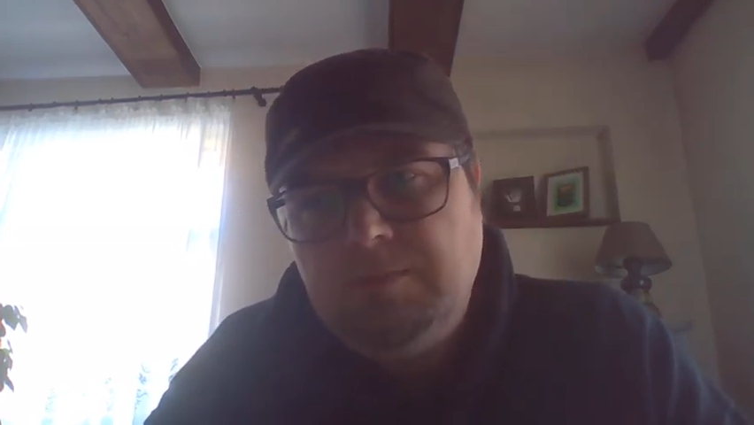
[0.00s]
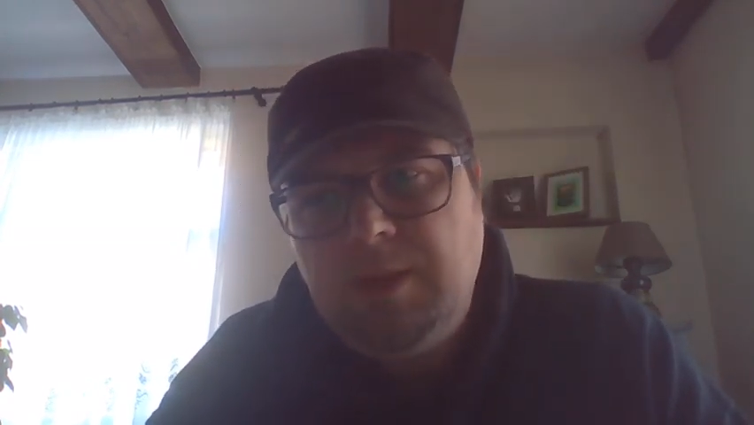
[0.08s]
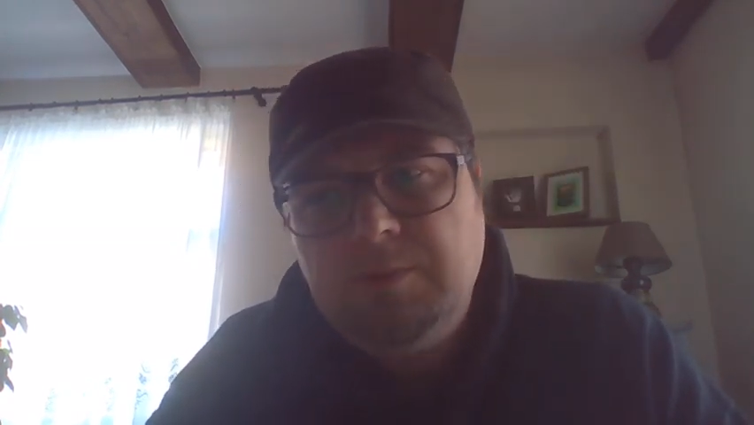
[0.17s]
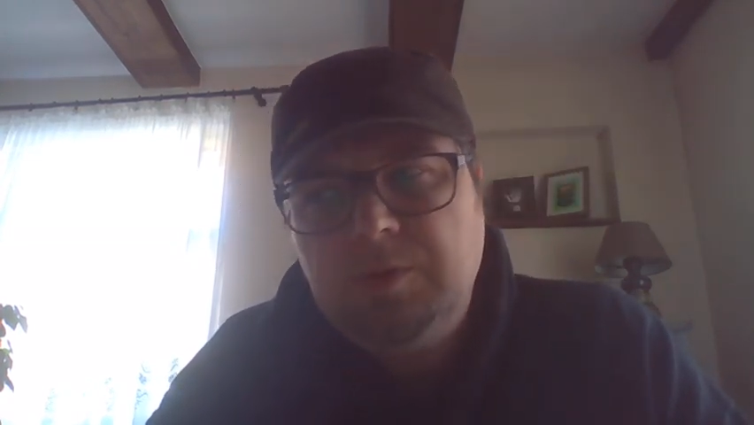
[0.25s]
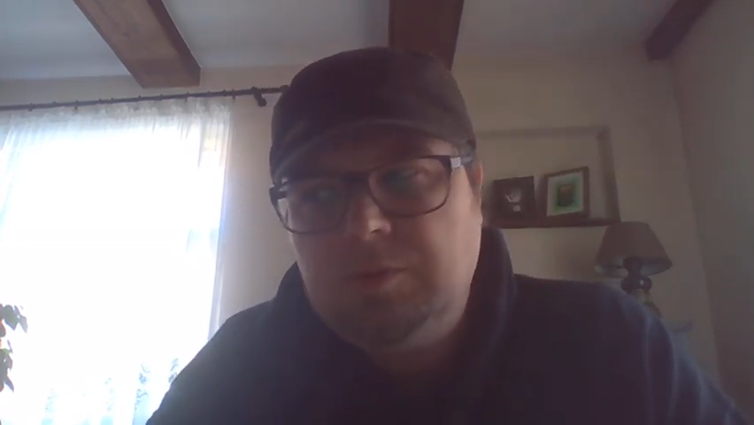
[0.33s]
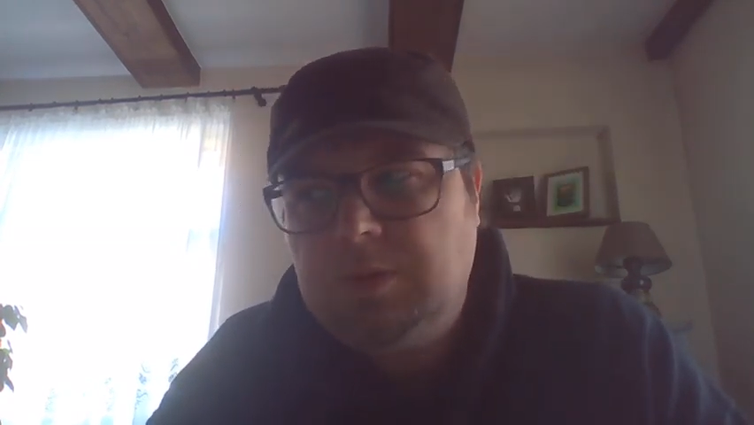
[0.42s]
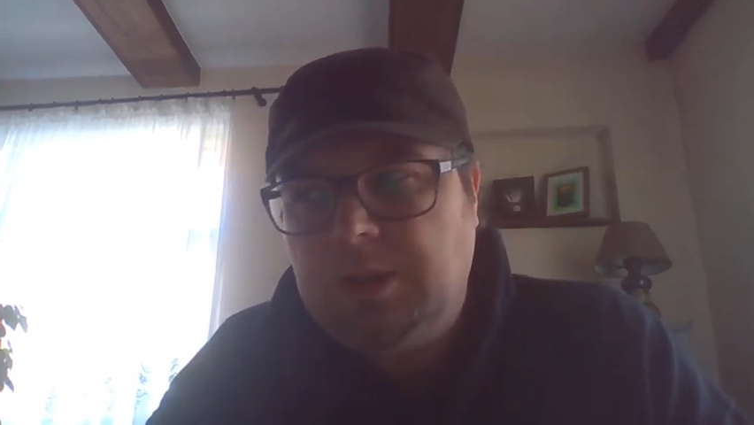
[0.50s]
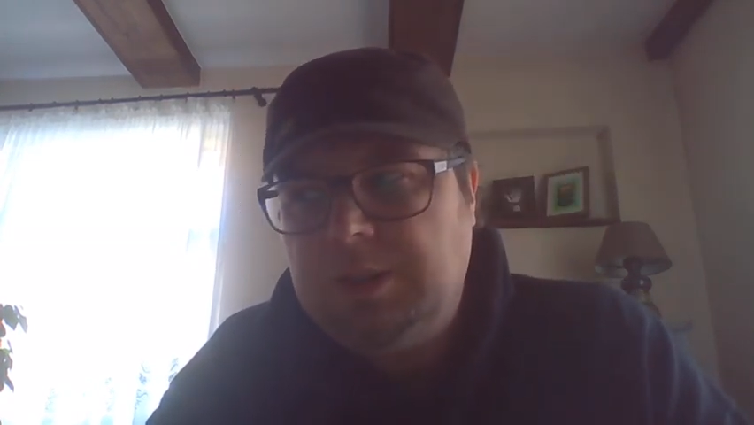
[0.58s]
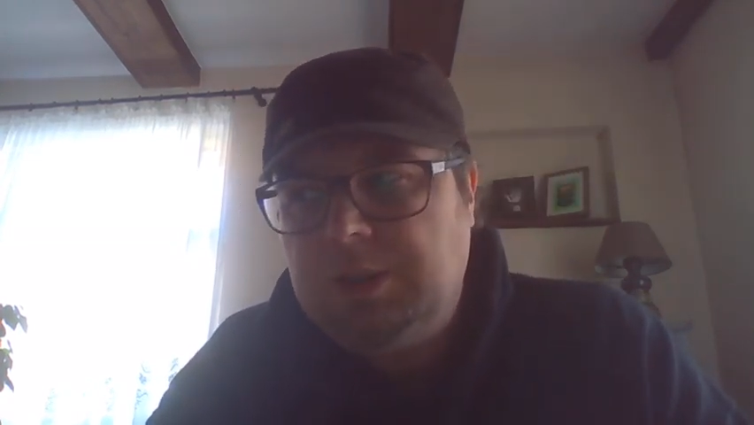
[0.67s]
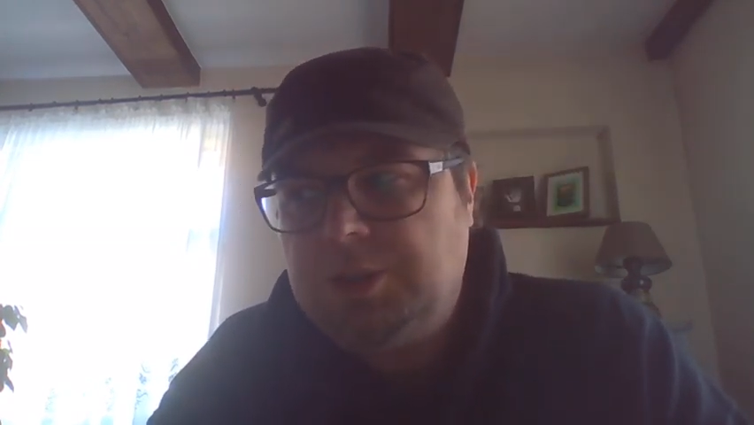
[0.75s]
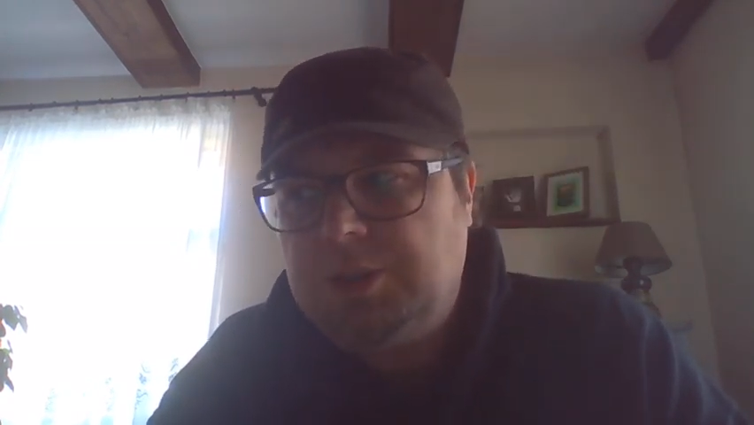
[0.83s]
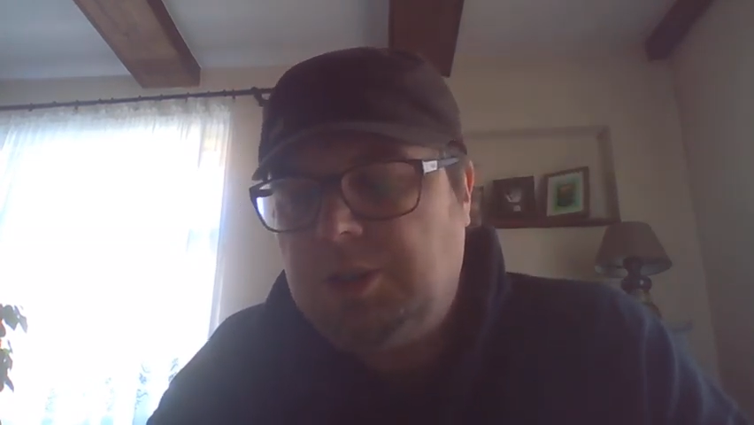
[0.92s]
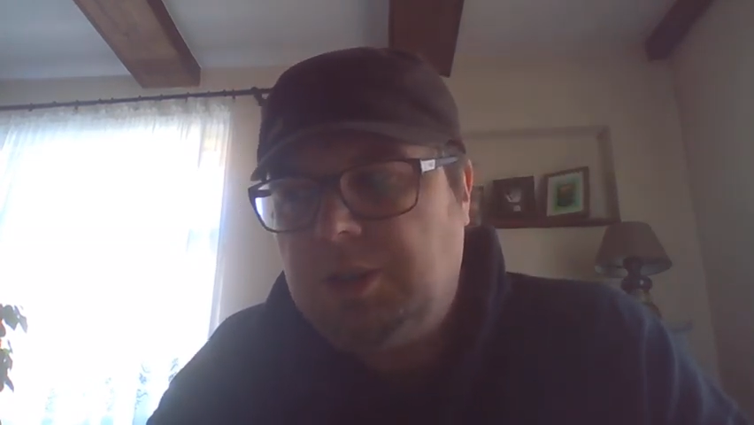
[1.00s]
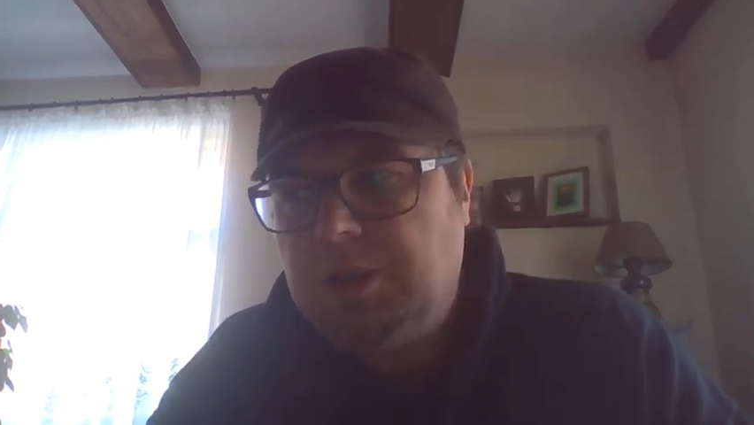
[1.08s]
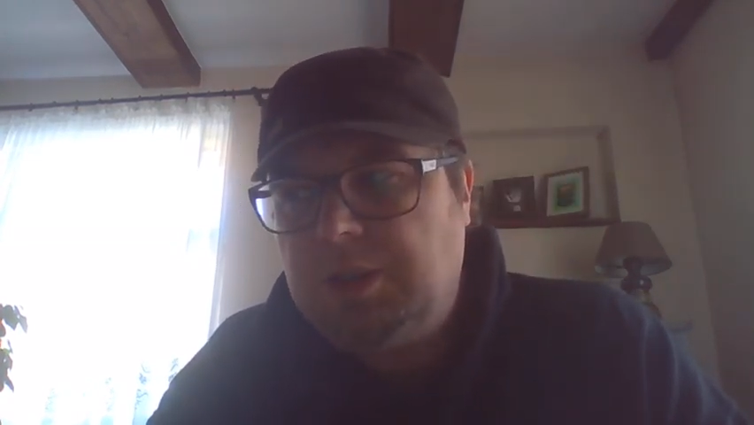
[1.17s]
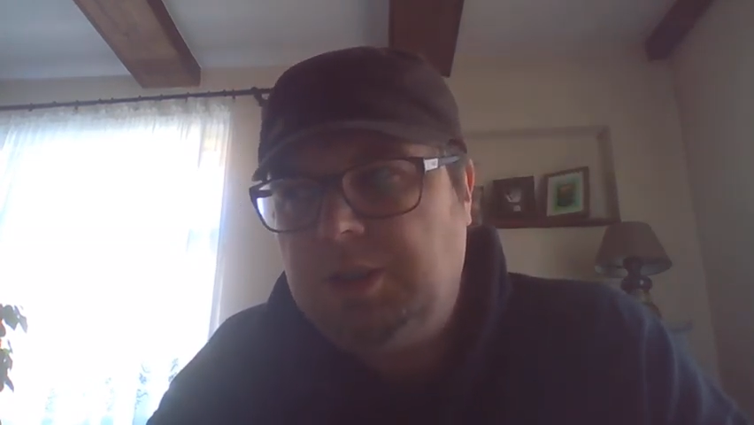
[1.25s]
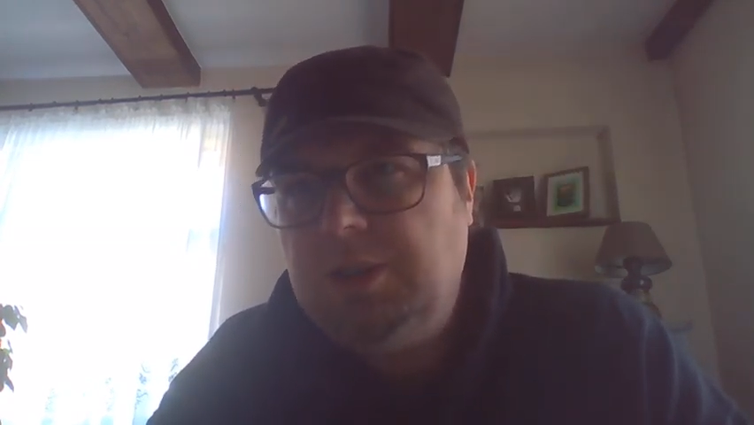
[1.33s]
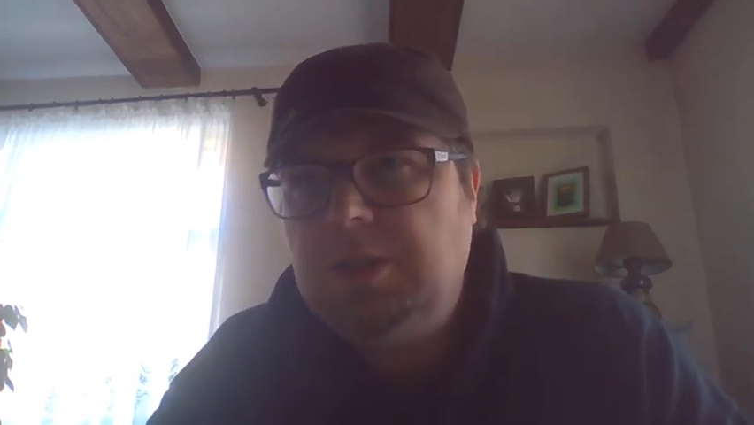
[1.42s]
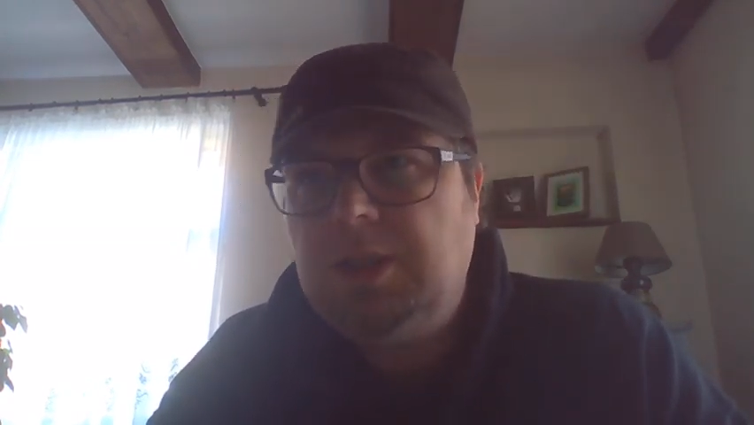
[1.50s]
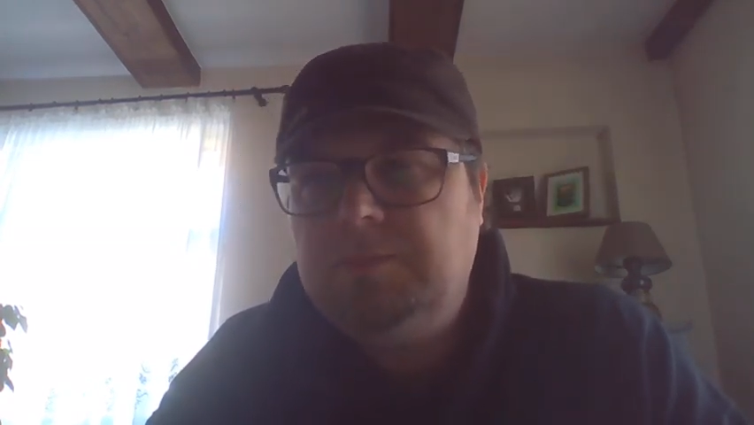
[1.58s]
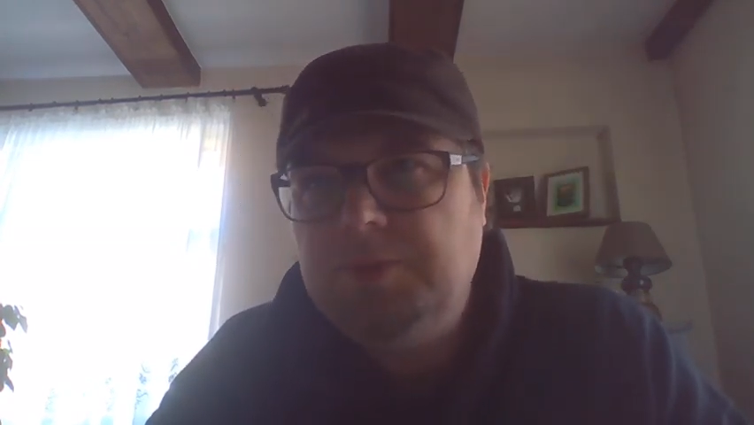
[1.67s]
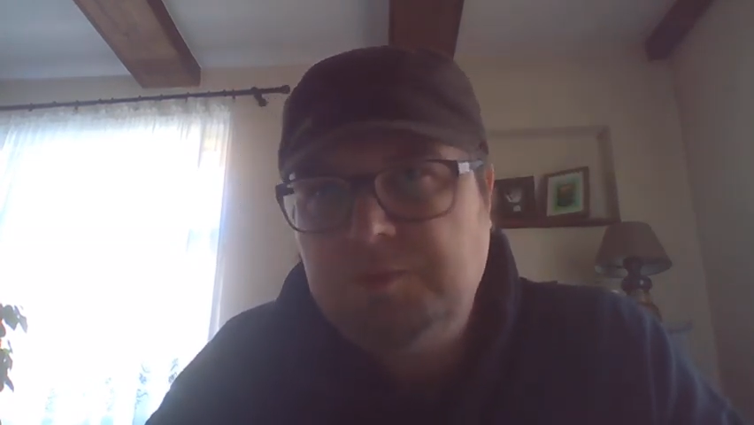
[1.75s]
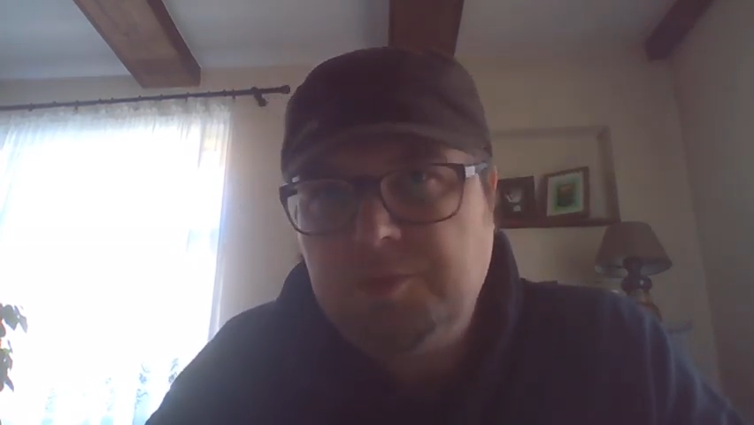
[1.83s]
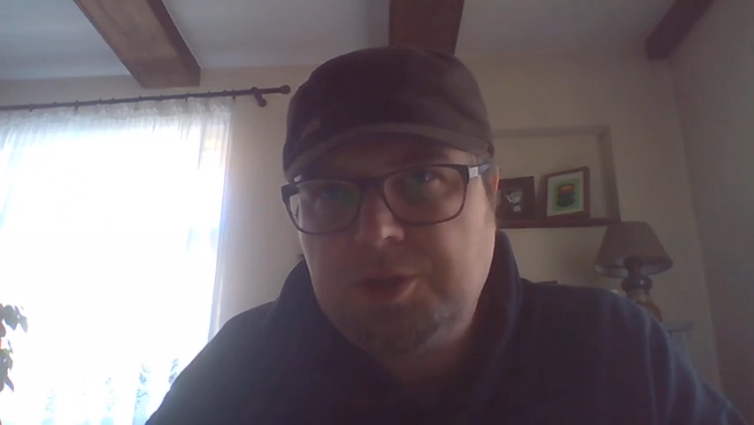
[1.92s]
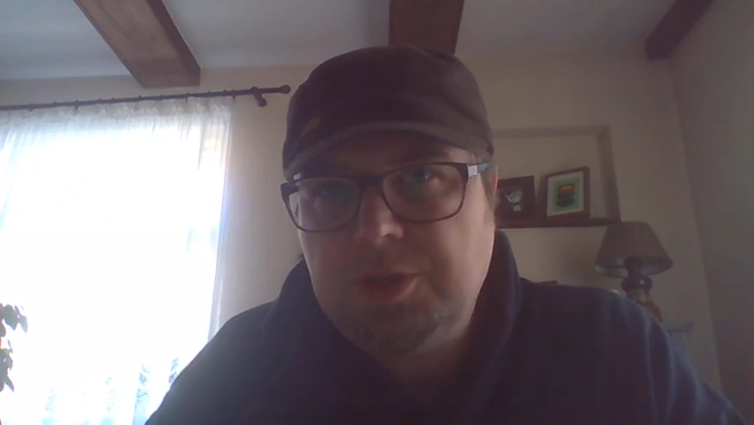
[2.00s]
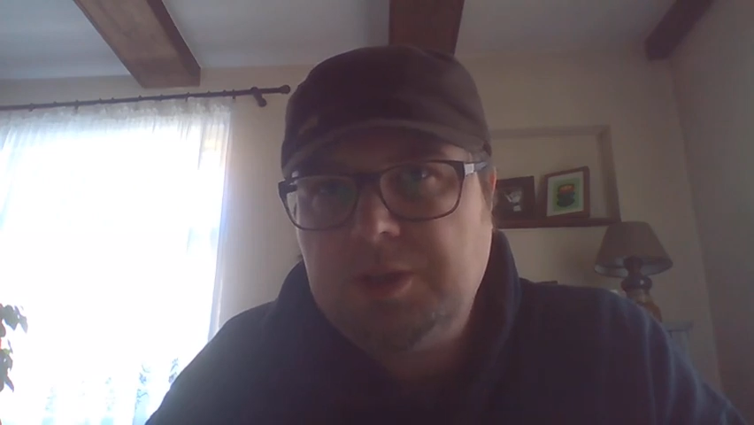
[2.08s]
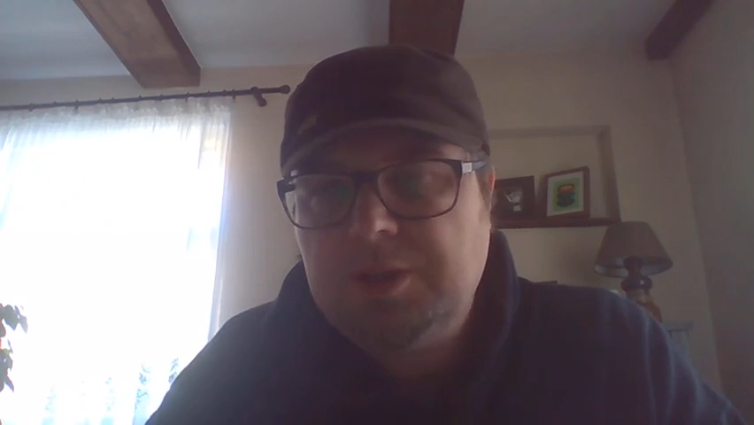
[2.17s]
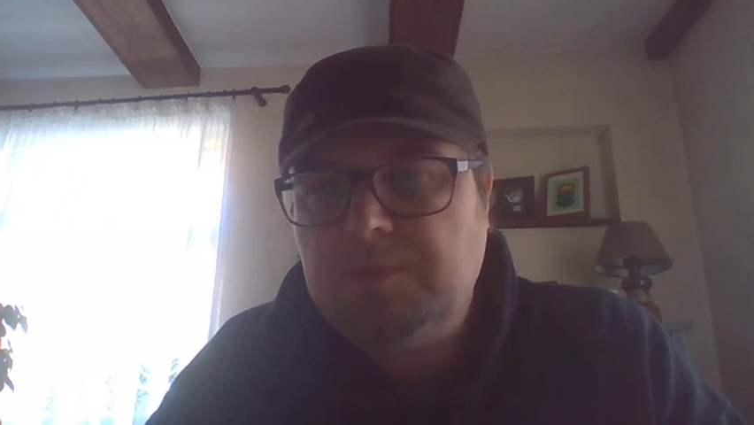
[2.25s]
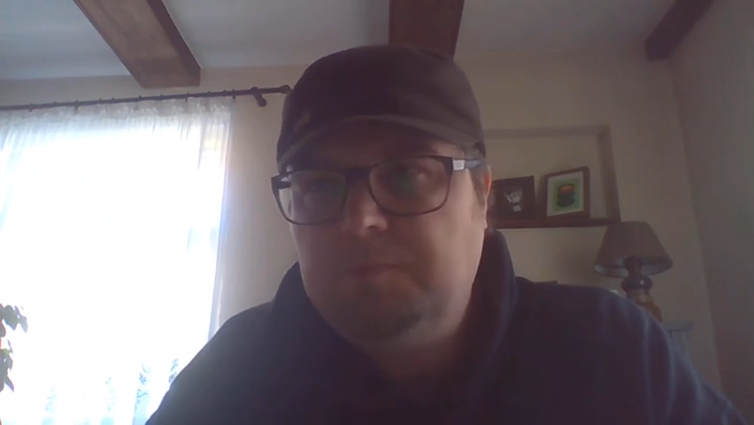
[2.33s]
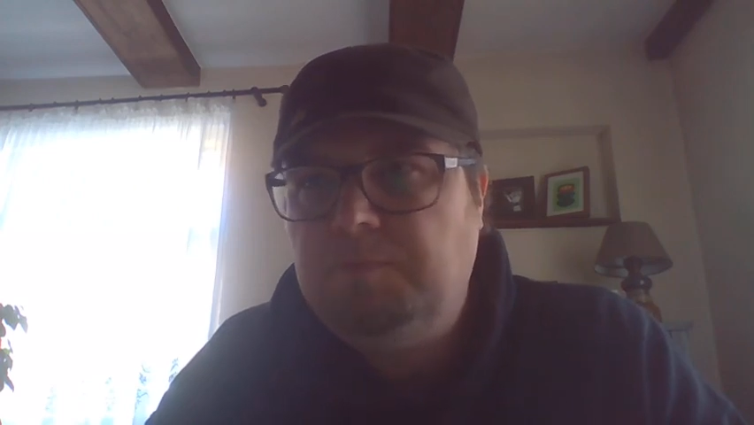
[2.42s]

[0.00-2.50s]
Mamy tutaj jeszcze kilka, być może nieco